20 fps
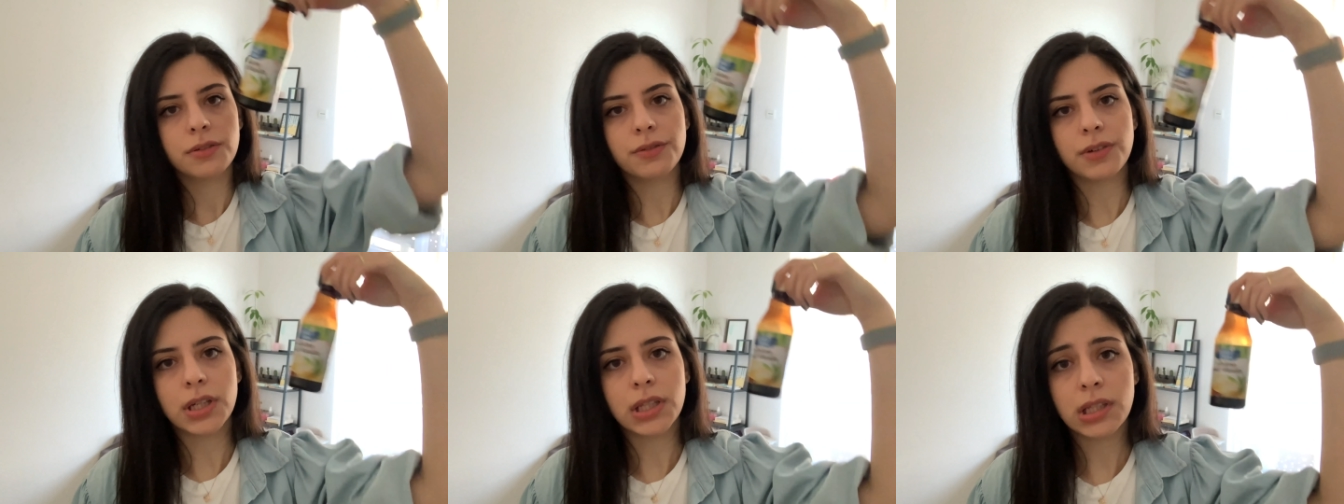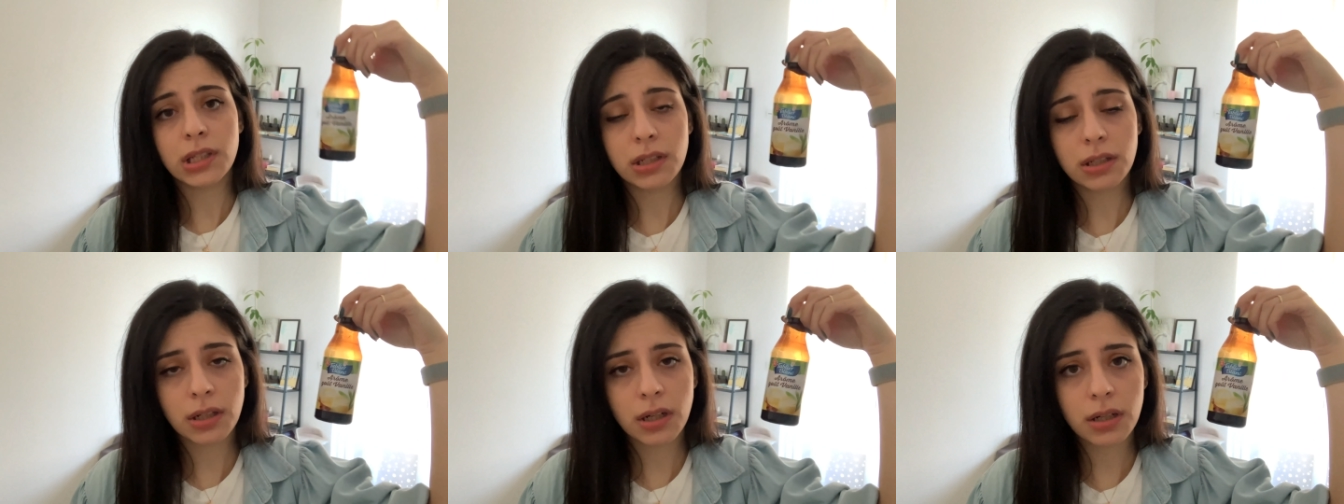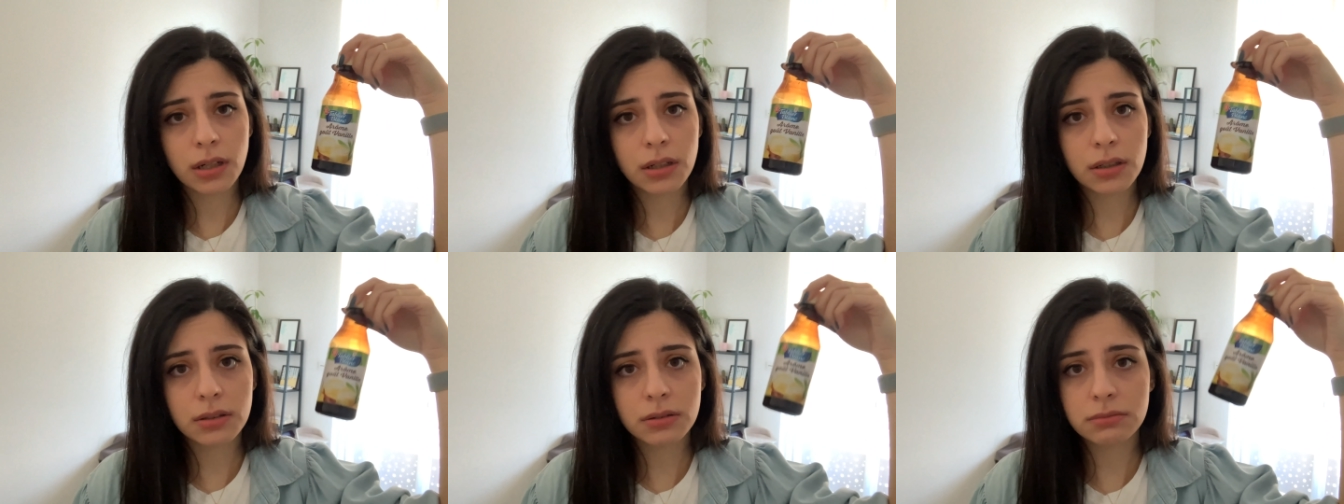
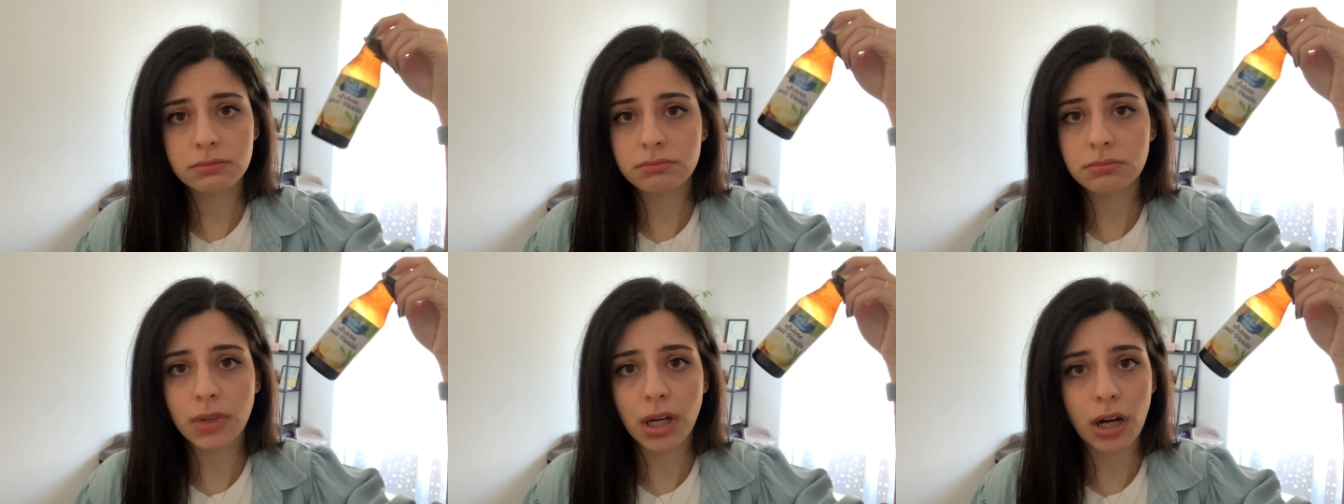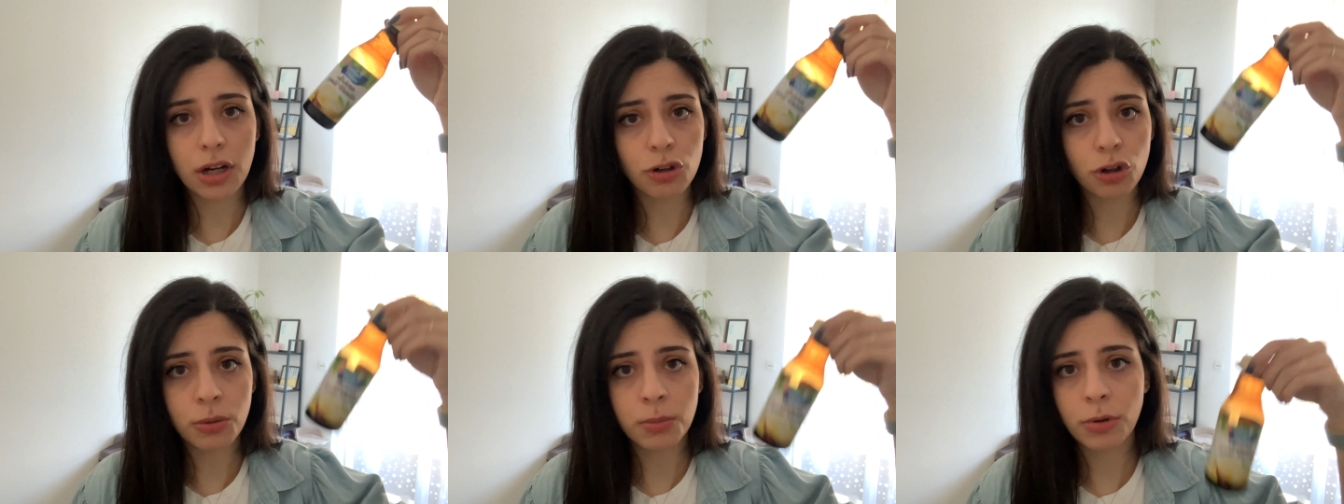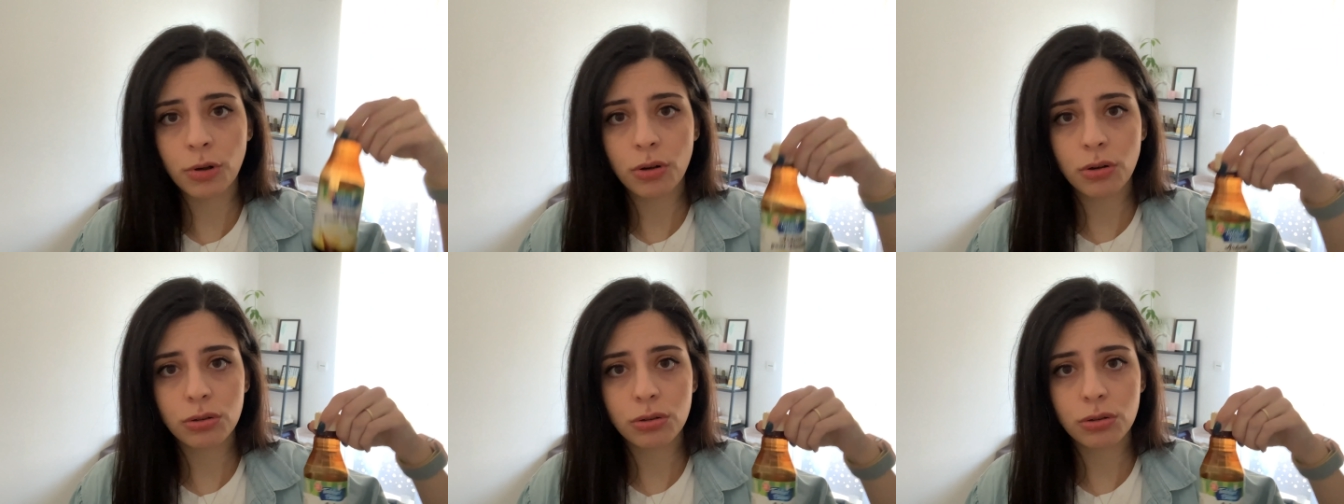Vanilya aroma